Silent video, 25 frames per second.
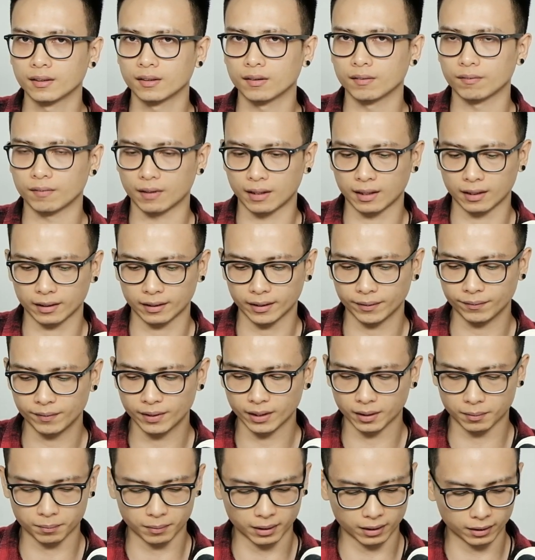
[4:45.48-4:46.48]
và cái
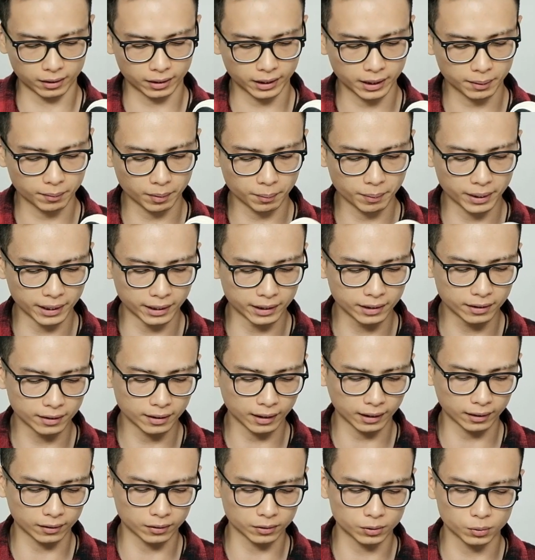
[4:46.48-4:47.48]
việc mà khi mà bị như
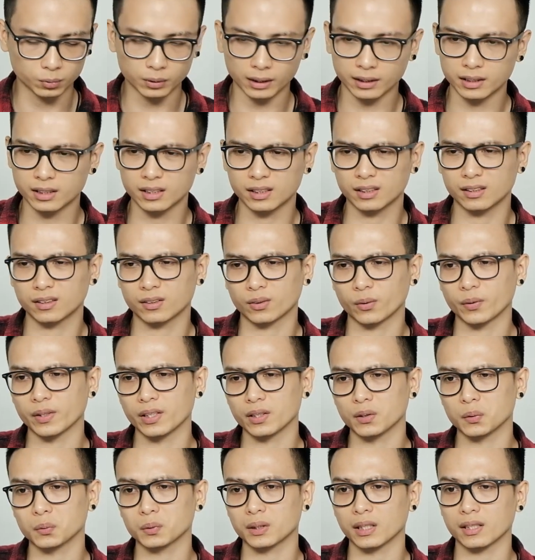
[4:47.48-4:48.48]
này rồi chúng ta có nghĩa
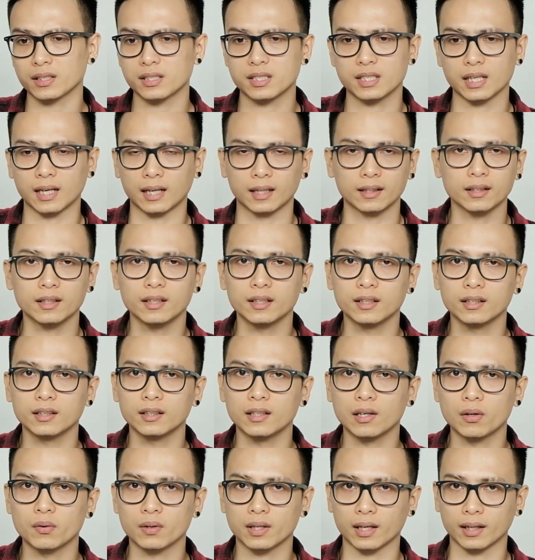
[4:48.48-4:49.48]
là chúng ta chả đi
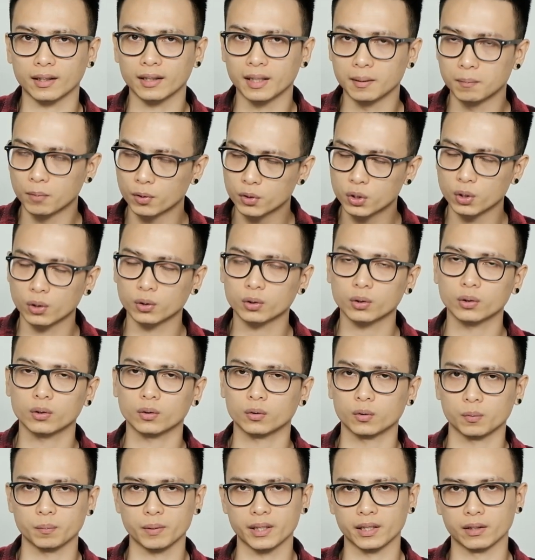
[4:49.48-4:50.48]
đâu cả để một chỗ thôi nó
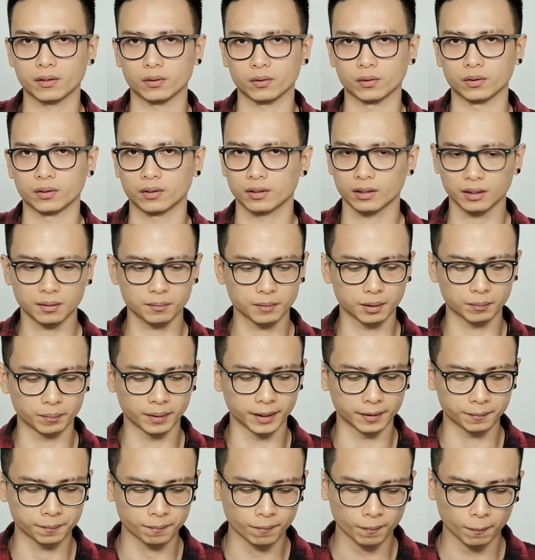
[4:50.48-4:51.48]
cũng bị rồi rất là bực
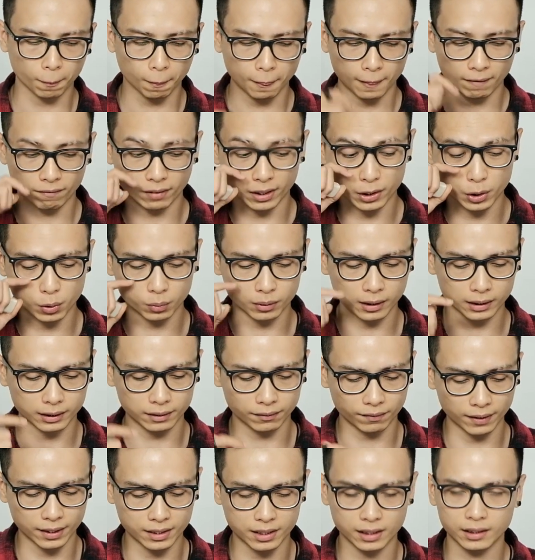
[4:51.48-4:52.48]
mình vậy thì chúng ta sẽ
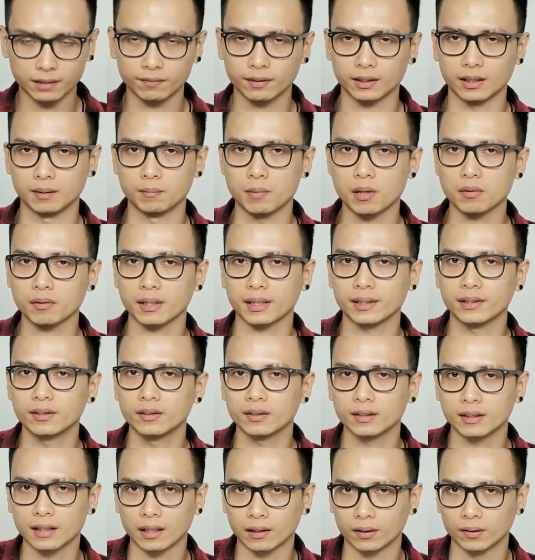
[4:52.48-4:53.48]
vệ sinh phần ẩm mốc này như
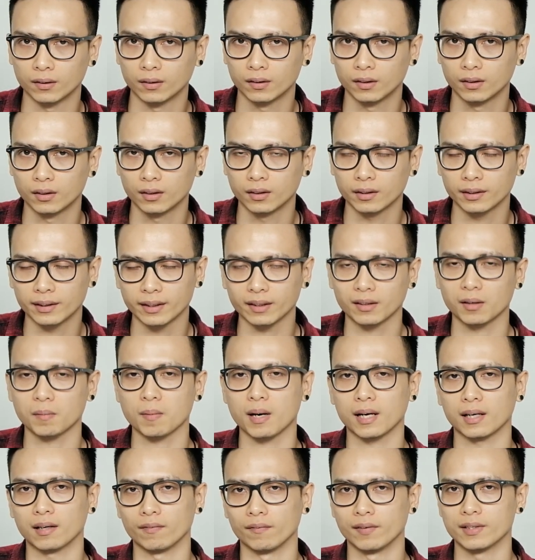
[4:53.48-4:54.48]
thế nào theo các
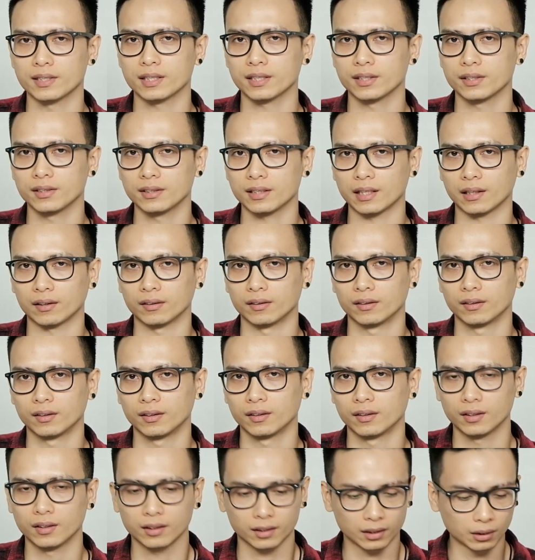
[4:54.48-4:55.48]
bạn là vệ sinh như thế nào
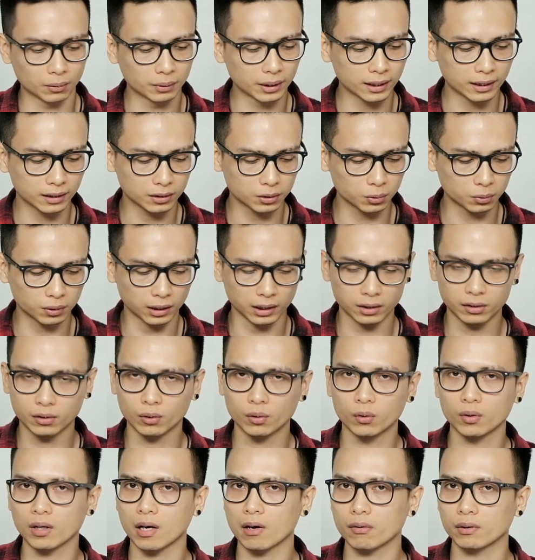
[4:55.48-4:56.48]
đầu tiên là dùng khăn
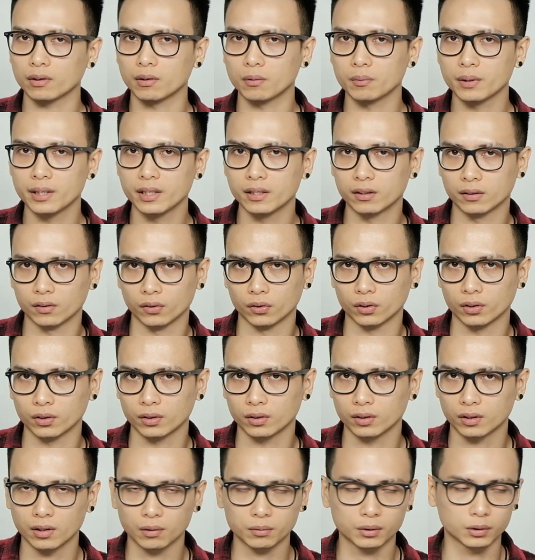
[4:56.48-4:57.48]
khô lau thì không đi được rồi
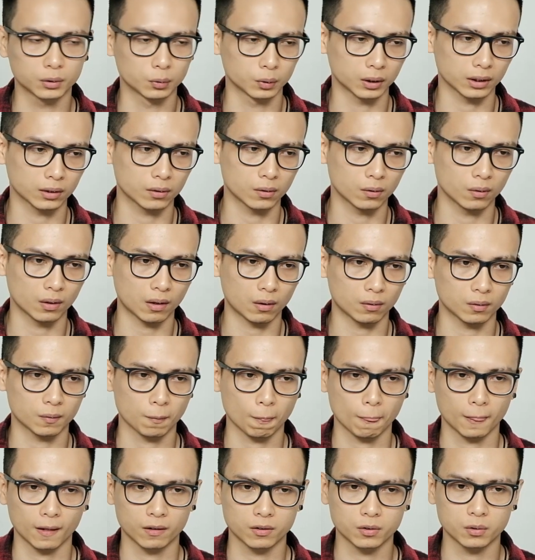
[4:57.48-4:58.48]
không thể dùng khăn khô lau
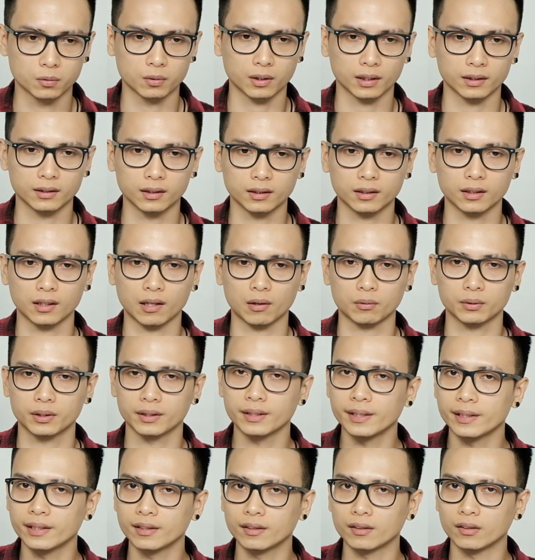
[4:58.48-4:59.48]
dùng khăn ướt lau thì
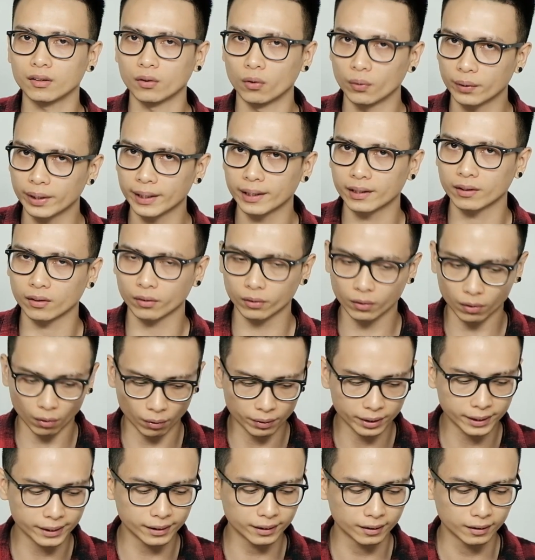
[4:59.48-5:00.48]
đi ok nó có
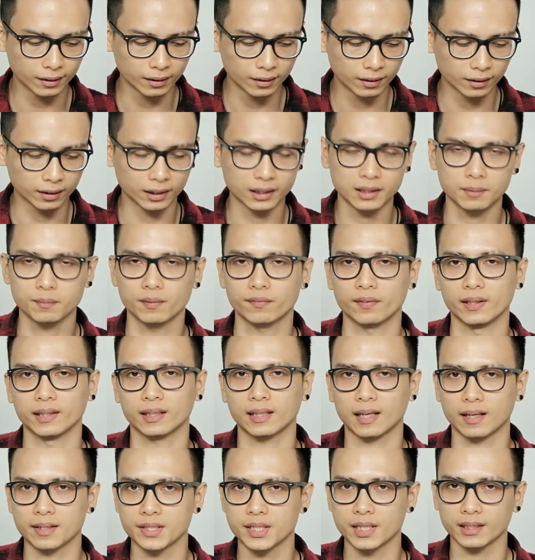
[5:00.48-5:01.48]
đi thế nhưng mà vậy
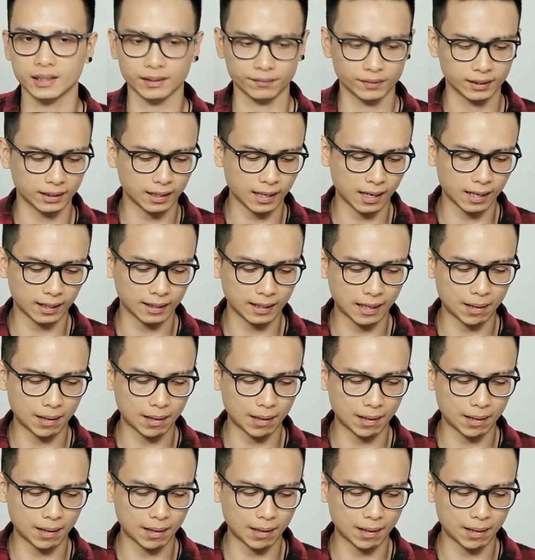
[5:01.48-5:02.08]
càng chết tại vì càng